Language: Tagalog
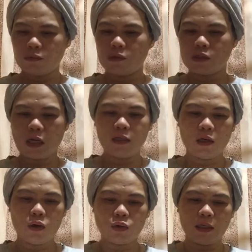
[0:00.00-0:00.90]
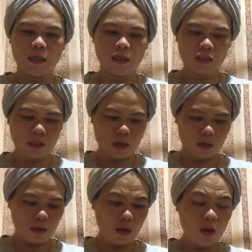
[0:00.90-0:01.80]
sana okay lang siya.
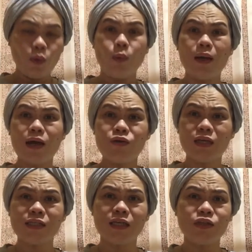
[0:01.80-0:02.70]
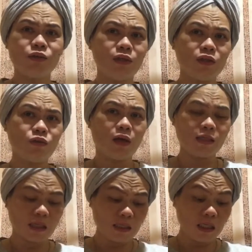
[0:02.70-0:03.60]
Wala akong extension dito
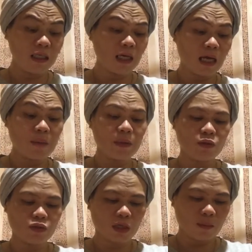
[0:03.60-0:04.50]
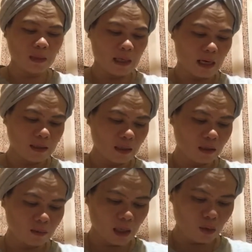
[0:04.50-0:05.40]
guys kasi ginagamit to sa kabila.
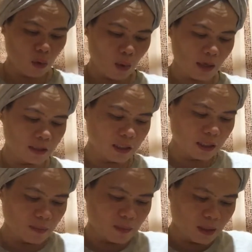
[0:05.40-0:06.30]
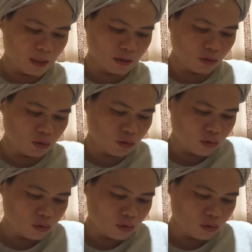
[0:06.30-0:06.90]
Nag-washing kami. So,